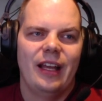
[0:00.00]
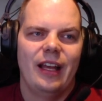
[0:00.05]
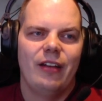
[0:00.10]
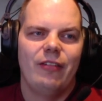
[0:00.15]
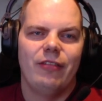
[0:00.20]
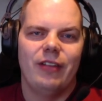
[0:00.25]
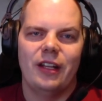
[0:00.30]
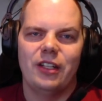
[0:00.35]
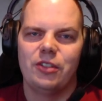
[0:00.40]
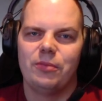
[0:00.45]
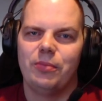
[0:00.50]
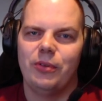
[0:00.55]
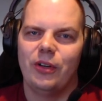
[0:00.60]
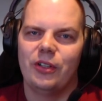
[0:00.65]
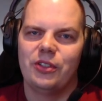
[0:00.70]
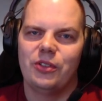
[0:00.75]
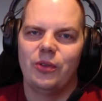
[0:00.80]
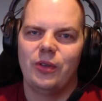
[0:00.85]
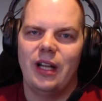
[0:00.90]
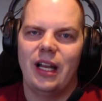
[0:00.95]

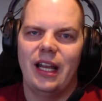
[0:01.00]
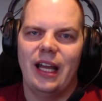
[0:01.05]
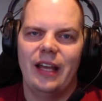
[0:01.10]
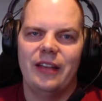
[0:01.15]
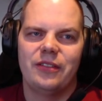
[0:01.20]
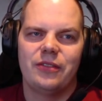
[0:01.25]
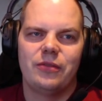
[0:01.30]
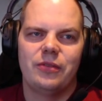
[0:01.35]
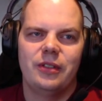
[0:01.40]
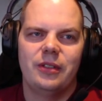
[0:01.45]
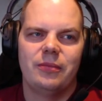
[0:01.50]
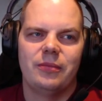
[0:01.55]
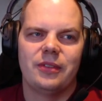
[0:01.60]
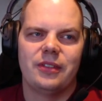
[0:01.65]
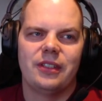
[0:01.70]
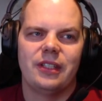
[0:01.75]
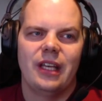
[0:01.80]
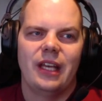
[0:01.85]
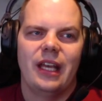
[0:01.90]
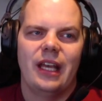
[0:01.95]
Flaschenpost oder Livestreams
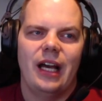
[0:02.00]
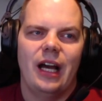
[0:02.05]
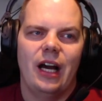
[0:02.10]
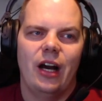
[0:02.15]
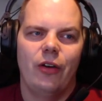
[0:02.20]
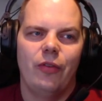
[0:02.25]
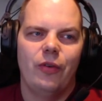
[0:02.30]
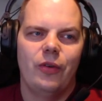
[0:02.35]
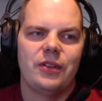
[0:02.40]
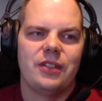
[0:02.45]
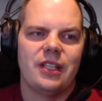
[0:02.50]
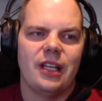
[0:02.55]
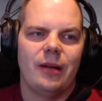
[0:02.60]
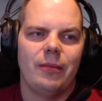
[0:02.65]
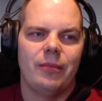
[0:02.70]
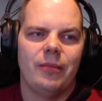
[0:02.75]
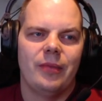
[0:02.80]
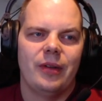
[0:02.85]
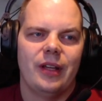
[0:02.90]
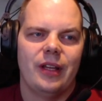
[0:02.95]
auf unserem